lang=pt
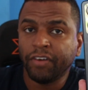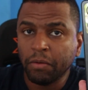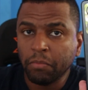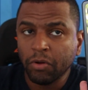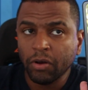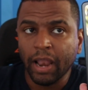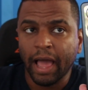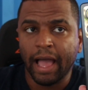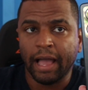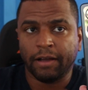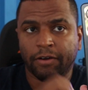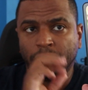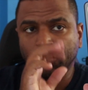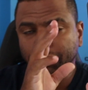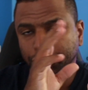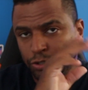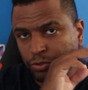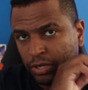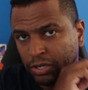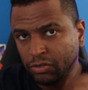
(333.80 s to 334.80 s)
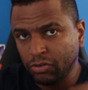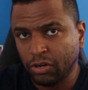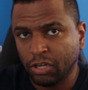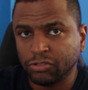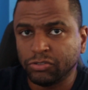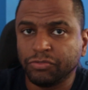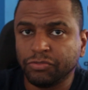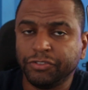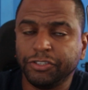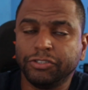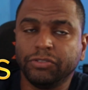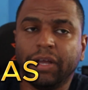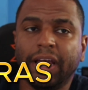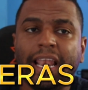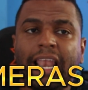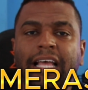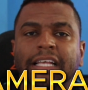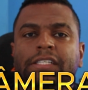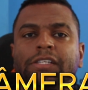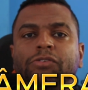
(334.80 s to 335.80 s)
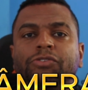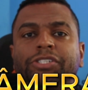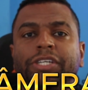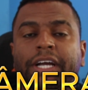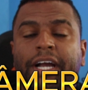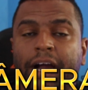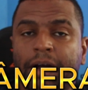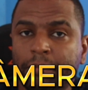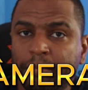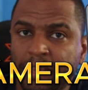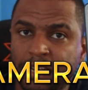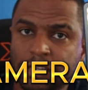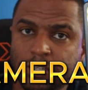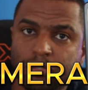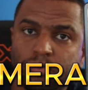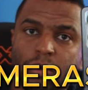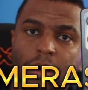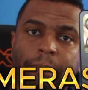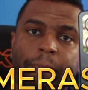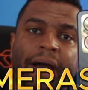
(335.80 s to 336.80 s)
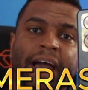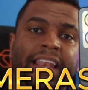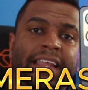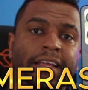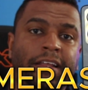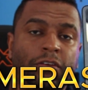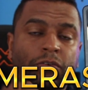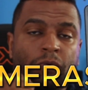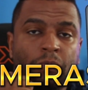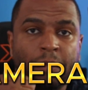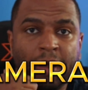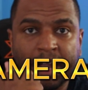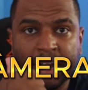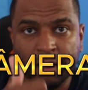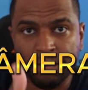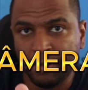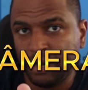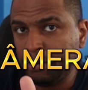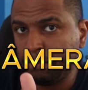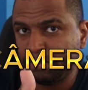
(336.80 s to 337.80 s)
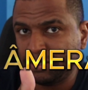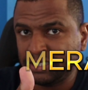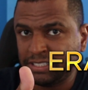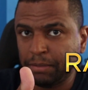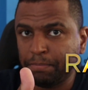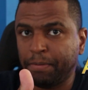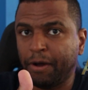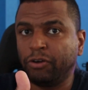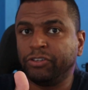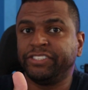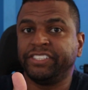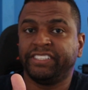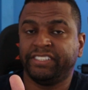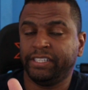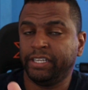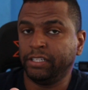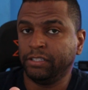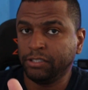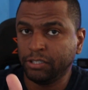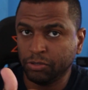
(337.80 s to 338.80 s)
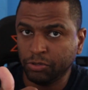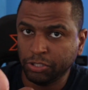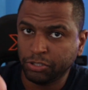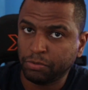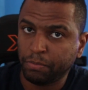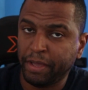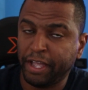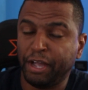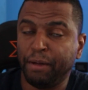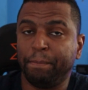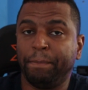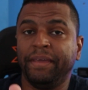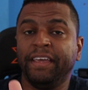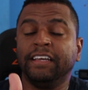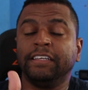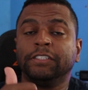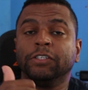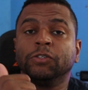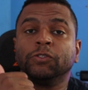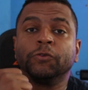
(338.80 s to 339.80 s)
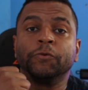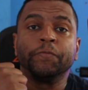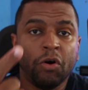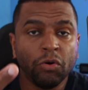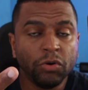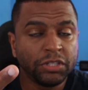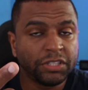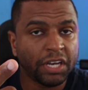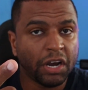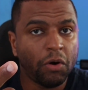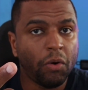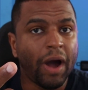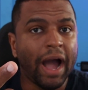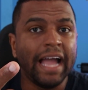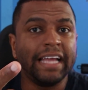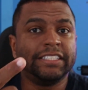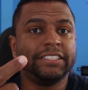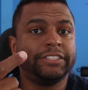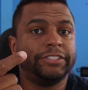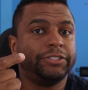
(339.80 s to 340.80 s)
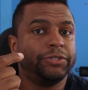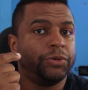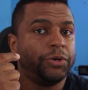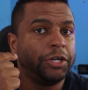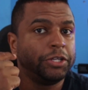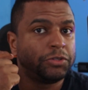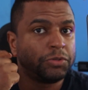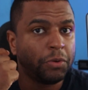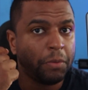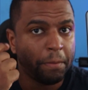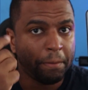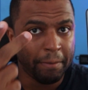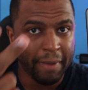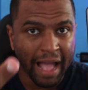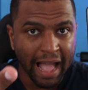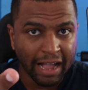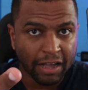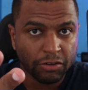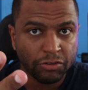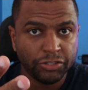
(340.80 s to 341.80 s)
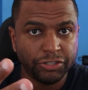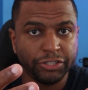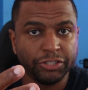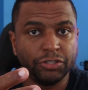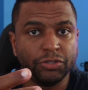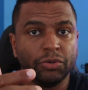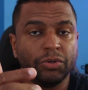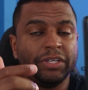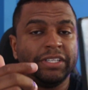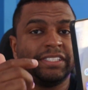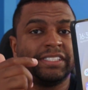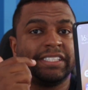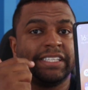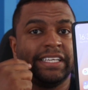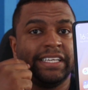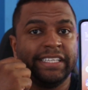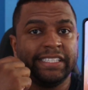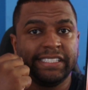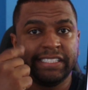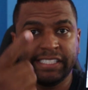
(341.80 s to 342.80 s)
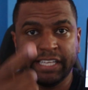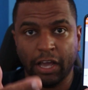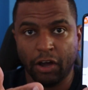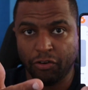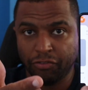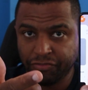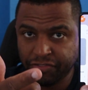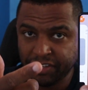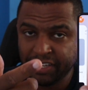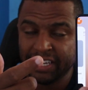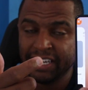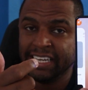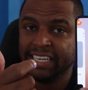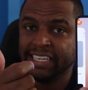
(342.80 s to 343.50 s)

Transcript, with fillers: vamos lá. Continuando o nosso vídeo, relação de câmeras do aparelho. Uma câmera principal de 108 megapixels, ultra-wide de 8, macro de 2 e selfie